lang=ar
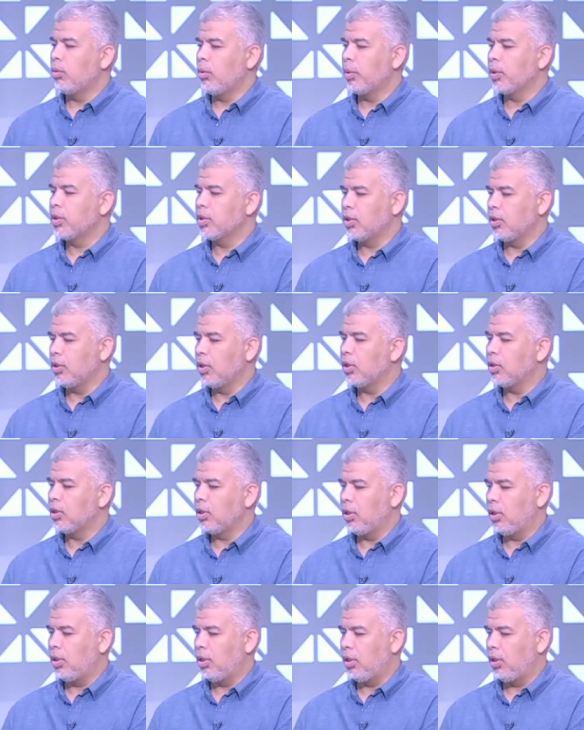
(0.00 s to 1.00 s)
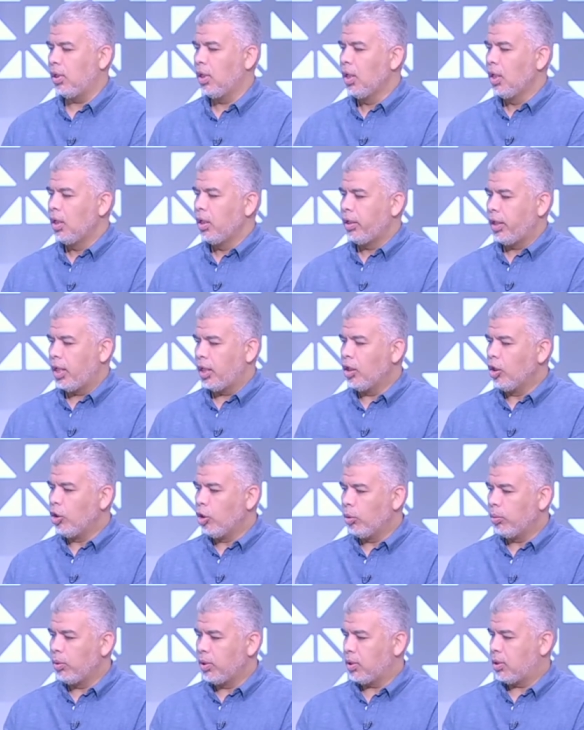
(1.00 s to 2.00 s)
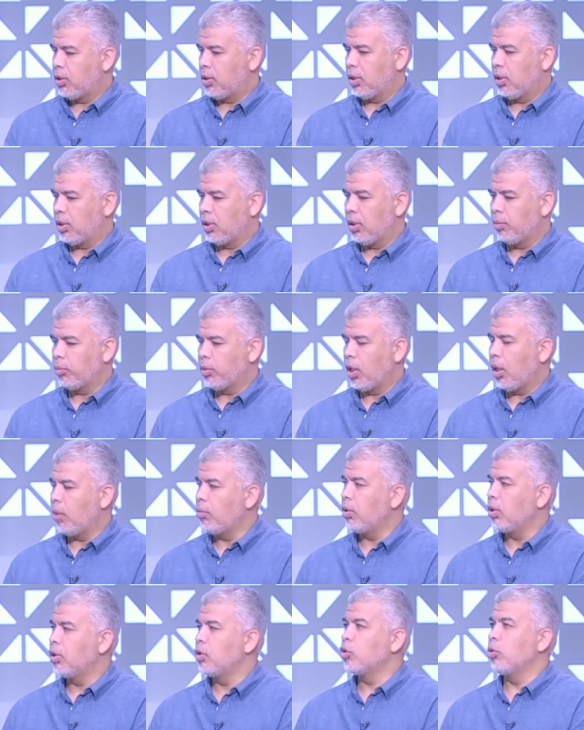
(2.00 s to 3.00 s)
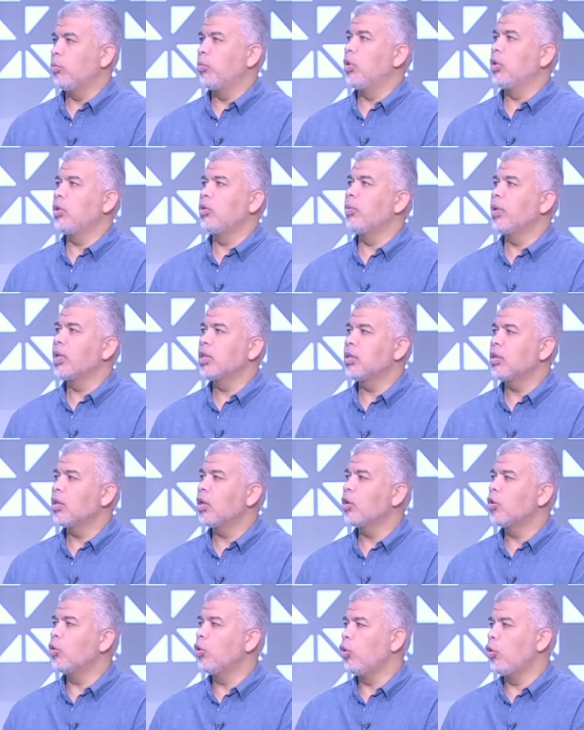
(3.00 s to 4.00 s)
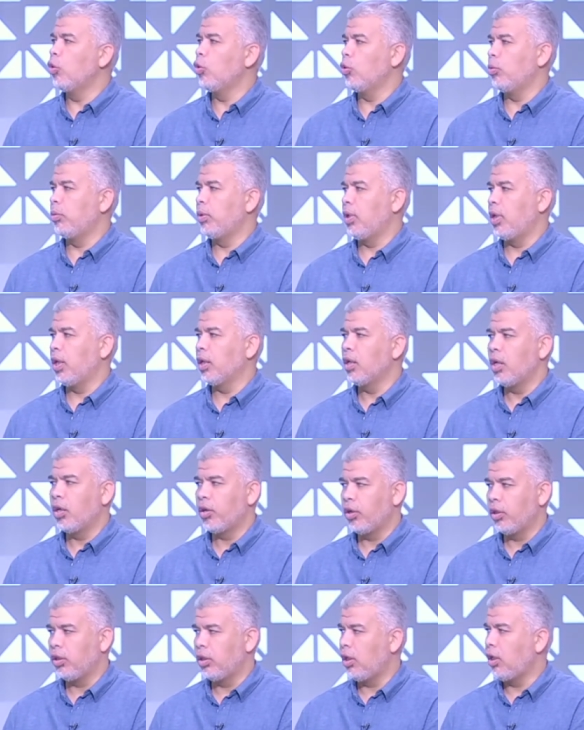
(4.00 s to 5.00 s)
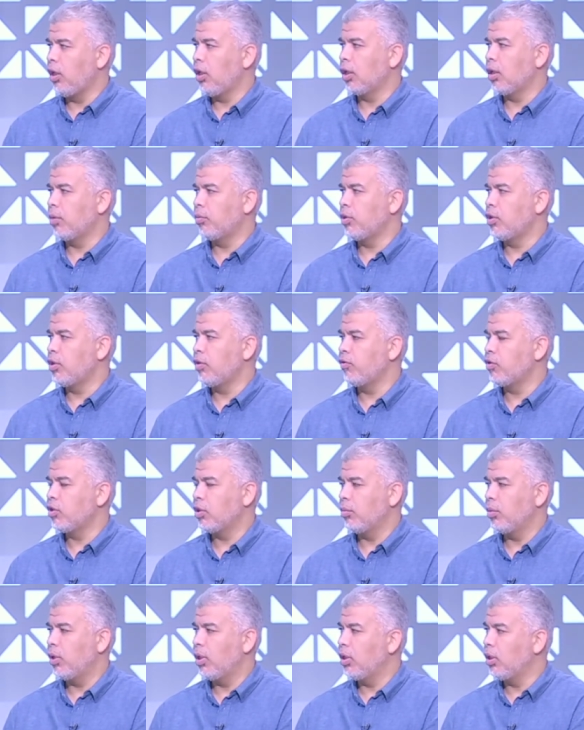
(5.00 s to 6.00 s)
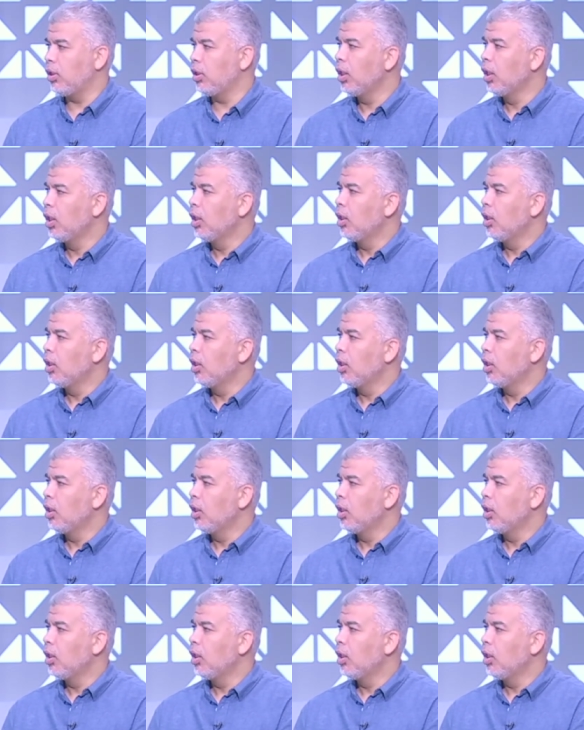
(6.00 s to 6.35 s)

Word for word: لمجلس اداره نادي هليوبلس كابتن عمرو السنباطي ومجلس الاداره كله باللجنه الرياضيه كابتن شريف الشمالي